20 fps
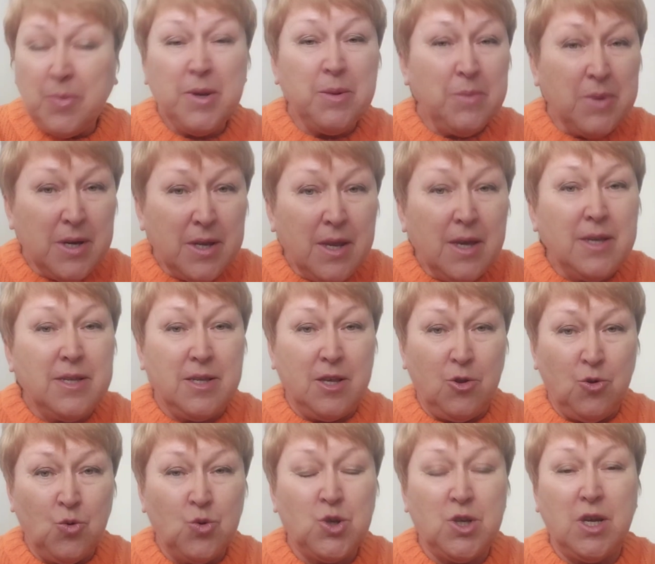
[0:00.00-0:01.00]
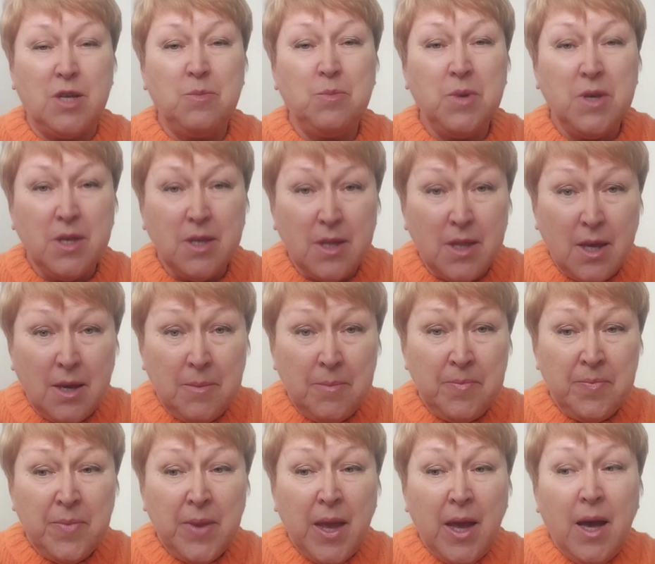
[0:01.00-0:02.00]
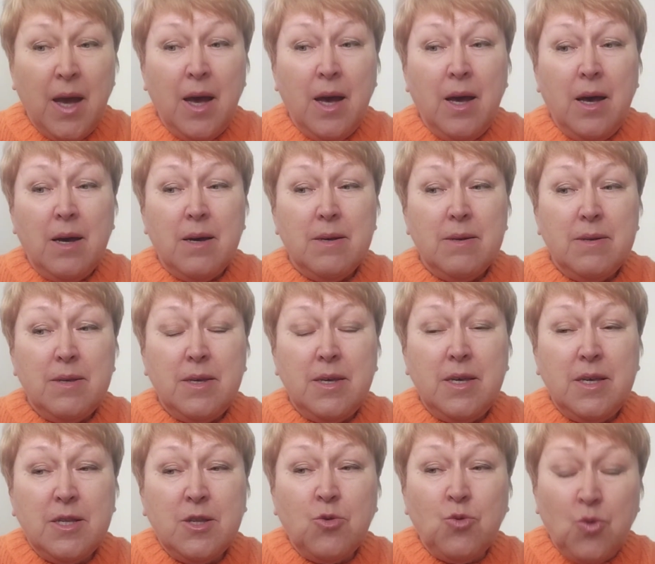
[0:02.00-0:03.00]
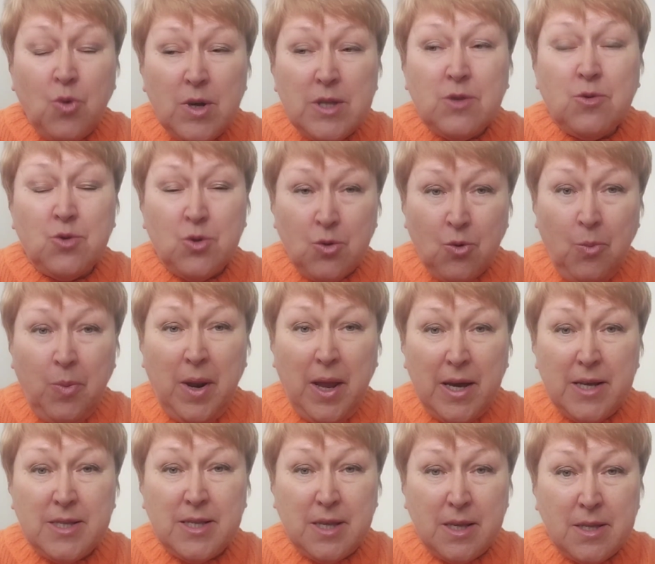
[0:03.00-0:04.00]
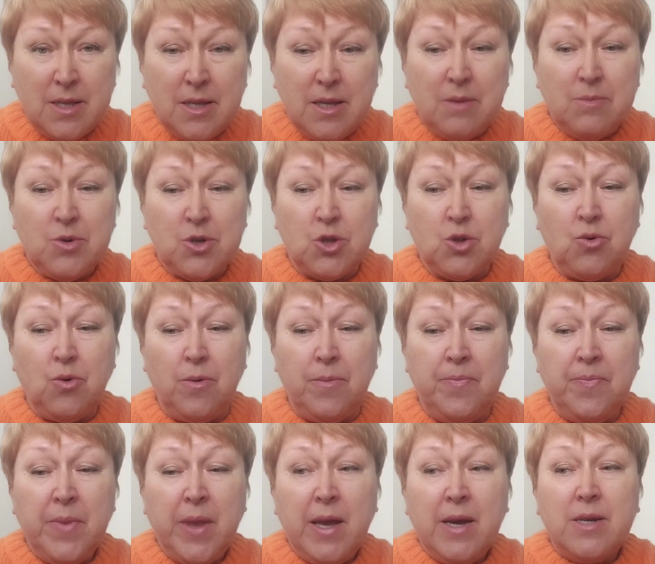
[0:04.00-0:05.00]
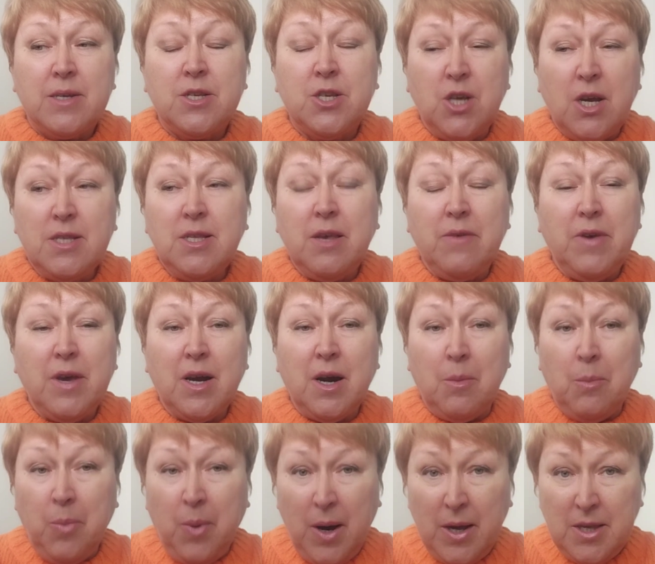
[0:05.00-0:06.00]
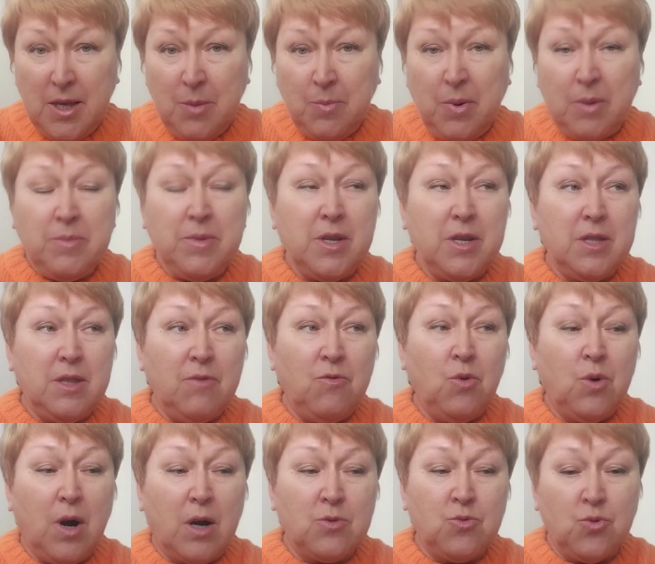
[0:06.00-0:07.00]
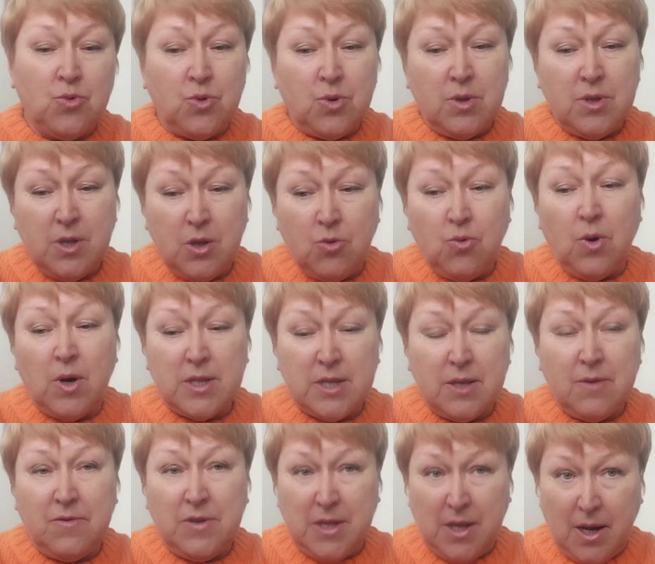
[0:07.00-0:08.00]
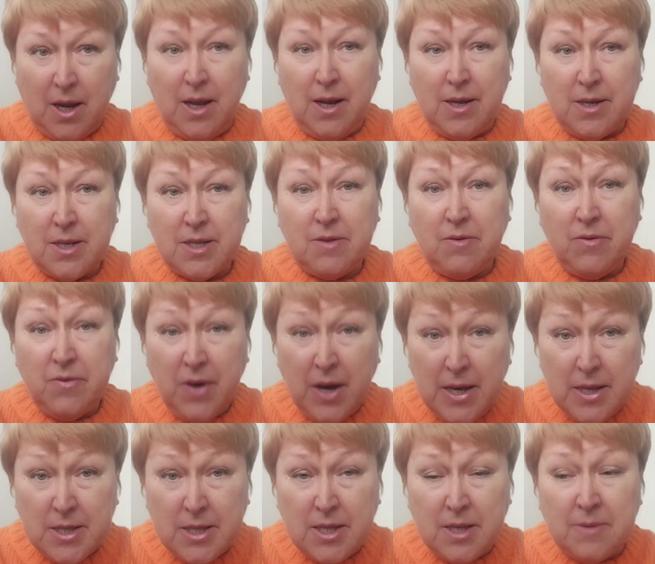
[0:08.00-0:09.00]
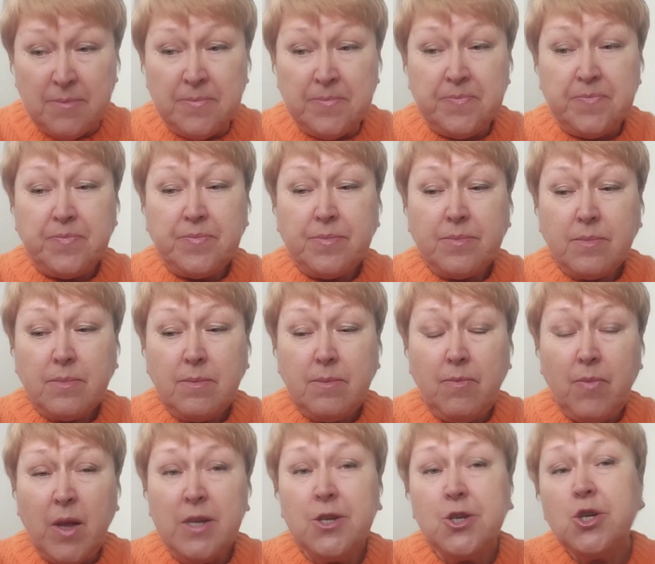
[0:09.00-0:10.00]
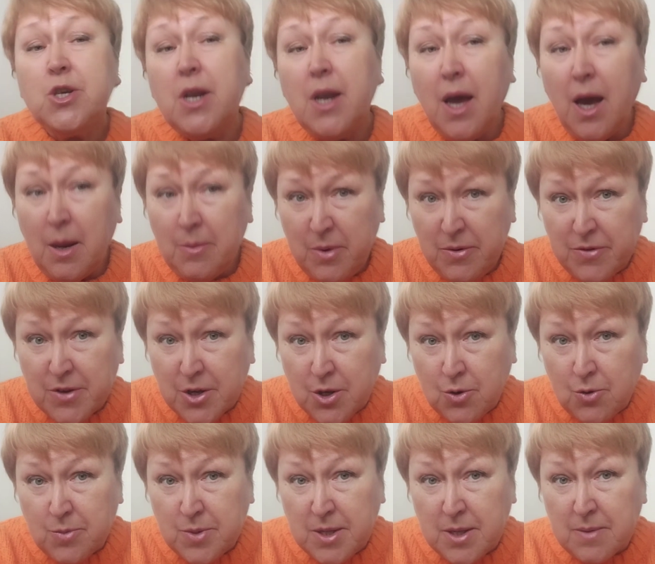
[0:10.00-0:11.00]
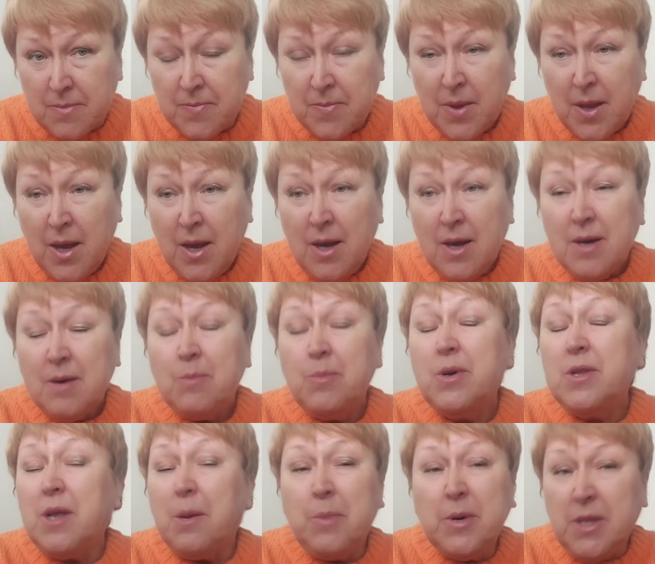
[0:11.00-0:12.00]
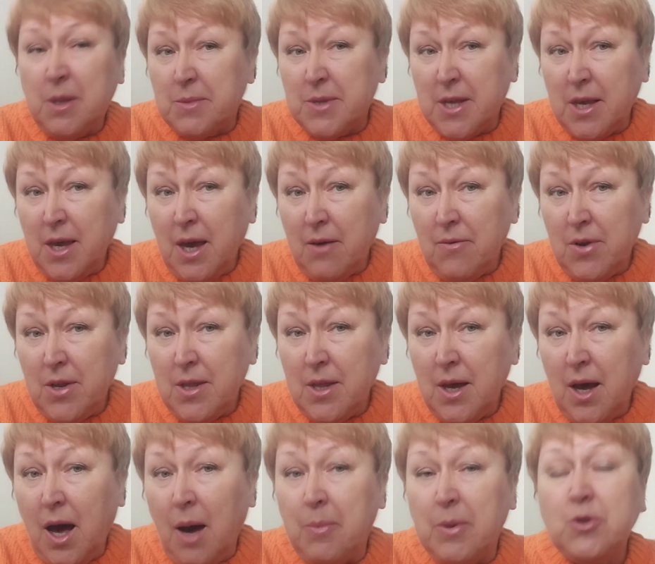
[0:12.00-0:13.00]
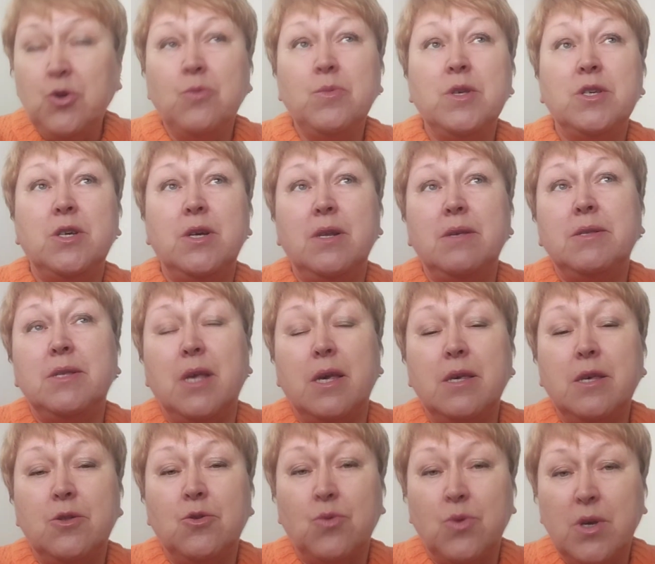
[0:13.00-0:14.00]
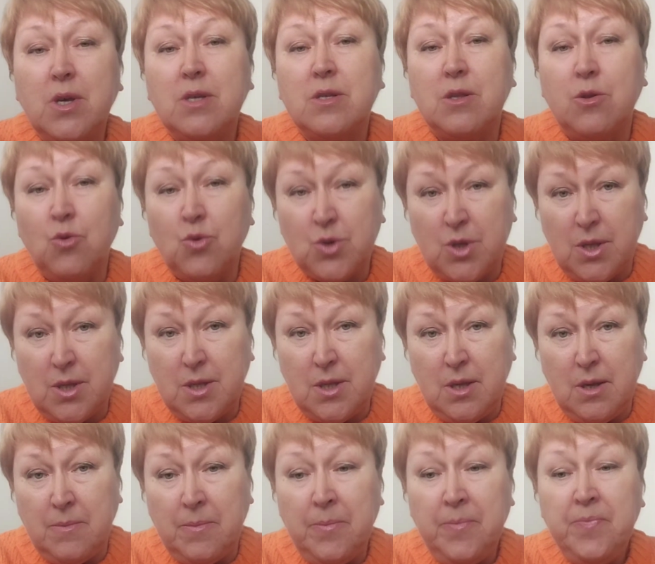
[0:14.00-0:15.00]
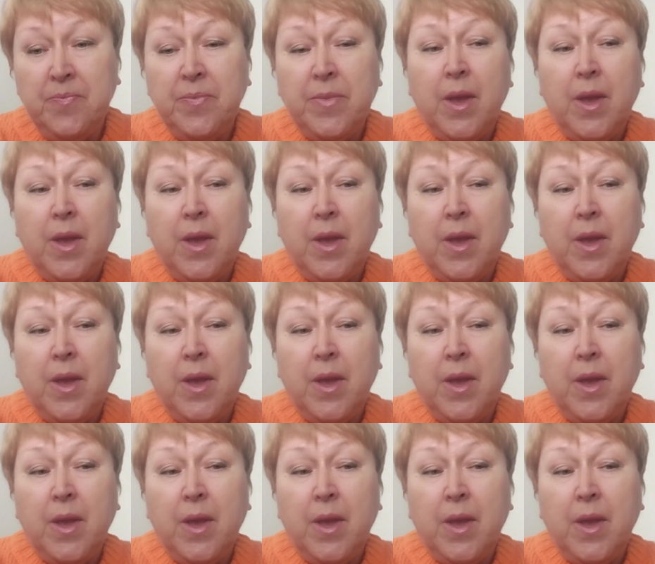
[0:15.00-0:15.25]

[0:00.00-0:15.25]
прямые рейсы тоже отменены. И ситуация усугубляется тем, что часть авиакомпаний, по мере того, как тут ситуация в Израиле развивается, решили, а мы вернемся. Было об этом заявлено, а потом начались всякие другие сложности –